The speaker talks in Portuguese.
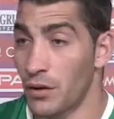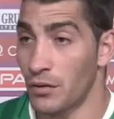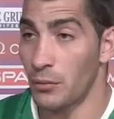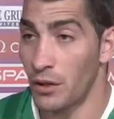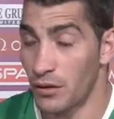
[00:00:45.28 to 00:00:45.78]
Há
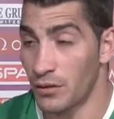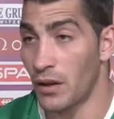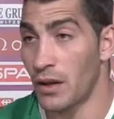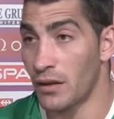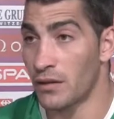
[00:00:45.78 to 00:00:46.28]
vários tamanhos de
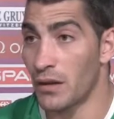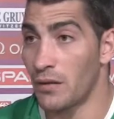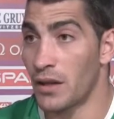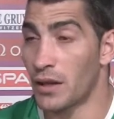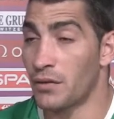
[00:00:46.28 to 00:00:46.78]
varas, há
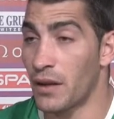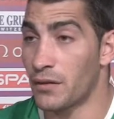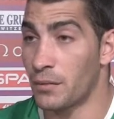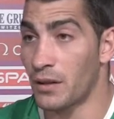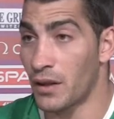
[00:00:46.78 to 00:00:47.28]
várias
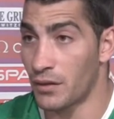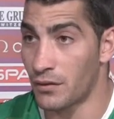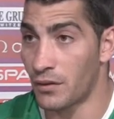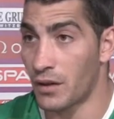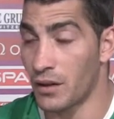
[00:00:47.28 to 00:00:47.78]
flexibilidades
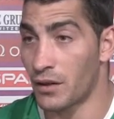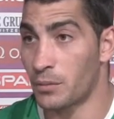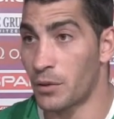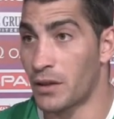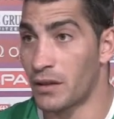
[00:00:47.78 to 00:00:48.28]
de
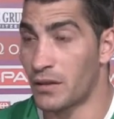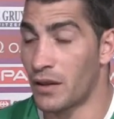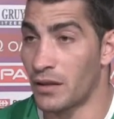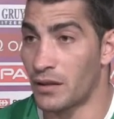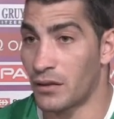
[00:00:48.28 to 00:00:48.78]
varas para
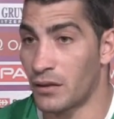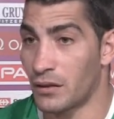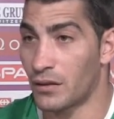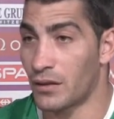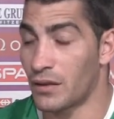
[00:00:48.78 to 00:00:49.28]

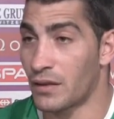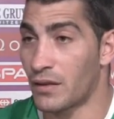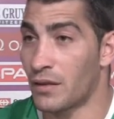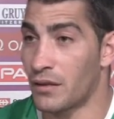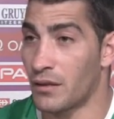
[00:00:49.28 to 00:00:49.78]
certas,
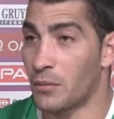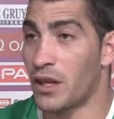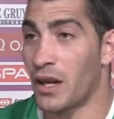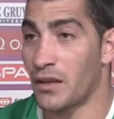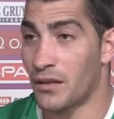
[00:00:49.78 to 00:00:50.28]
certas e
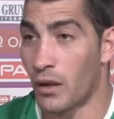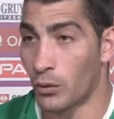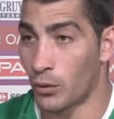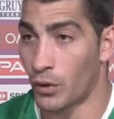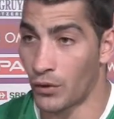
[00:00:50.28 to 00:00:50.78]
determinadas
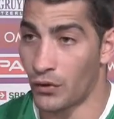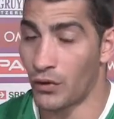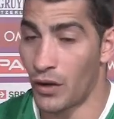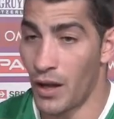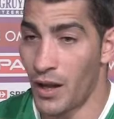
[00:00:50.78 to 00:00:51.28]

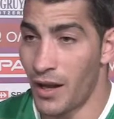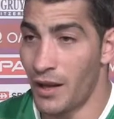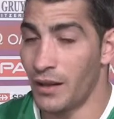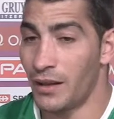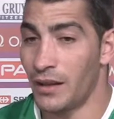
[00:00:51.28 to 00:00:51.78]
alturas.
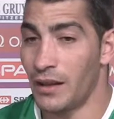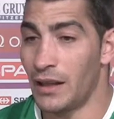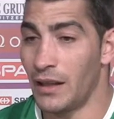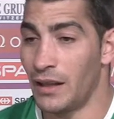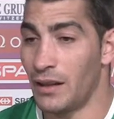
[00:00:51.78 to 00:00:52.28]

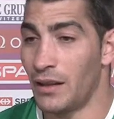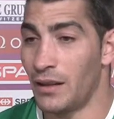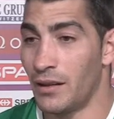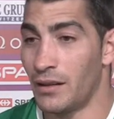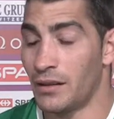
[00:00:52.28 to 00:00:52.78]

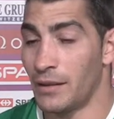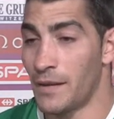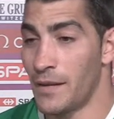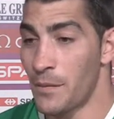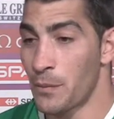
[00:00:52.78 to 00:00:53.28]
E
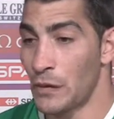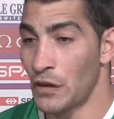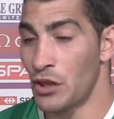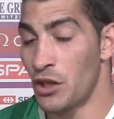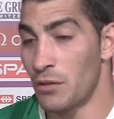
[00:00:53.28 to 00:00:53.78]

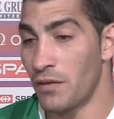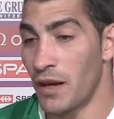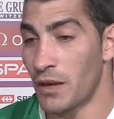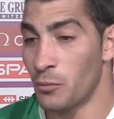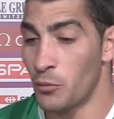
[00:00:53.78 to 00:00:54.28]
tinha uma
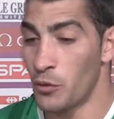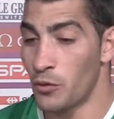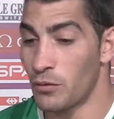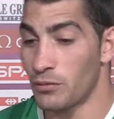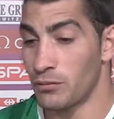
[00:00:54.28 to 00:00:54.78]
vara um
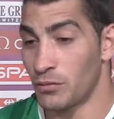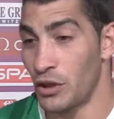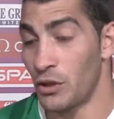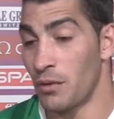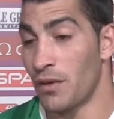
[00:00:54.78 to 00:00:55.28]
pouco
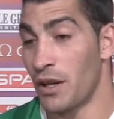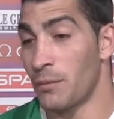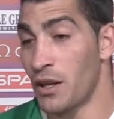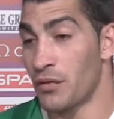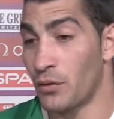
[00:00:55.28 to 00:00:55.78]
tinha uma vara
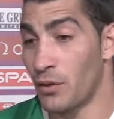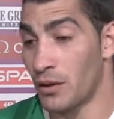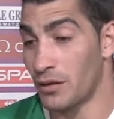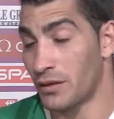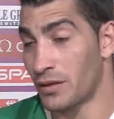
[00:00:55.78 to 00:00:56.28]
mais
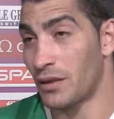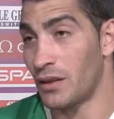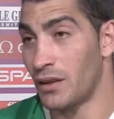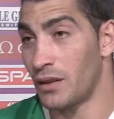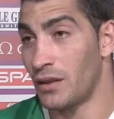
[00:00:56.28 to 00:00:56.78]
forte
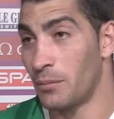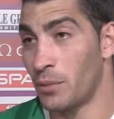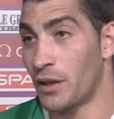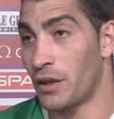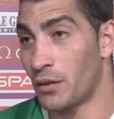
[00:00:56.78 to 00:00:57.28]
e
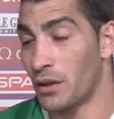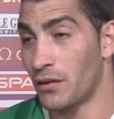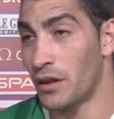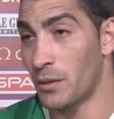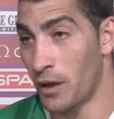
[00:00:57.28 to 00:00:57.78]
peguei noutra
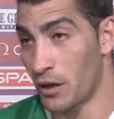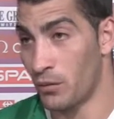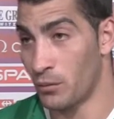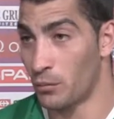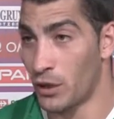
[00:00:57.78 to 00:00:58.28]
vara
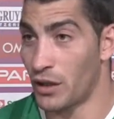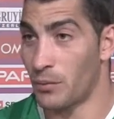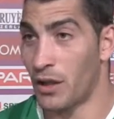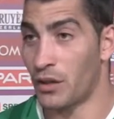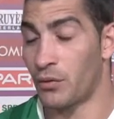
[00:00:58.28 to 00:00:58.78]
mais, um
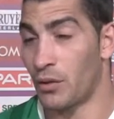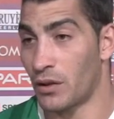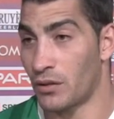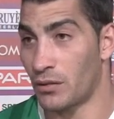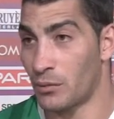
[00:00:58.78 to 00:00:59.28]
bocadinho mais
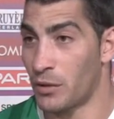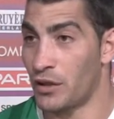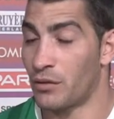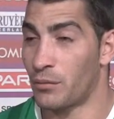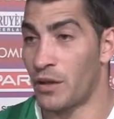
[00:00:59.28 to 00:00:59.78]
forte, com
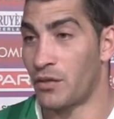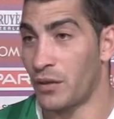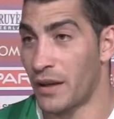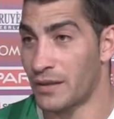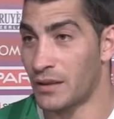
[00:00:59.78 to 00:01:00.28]
menos, menos
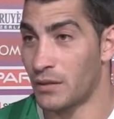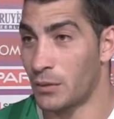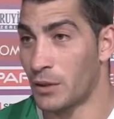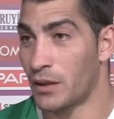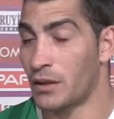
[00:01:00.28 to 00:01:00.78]

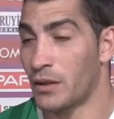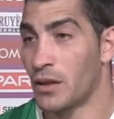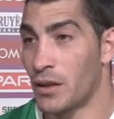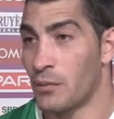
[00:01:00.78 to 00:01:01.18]
flexível, para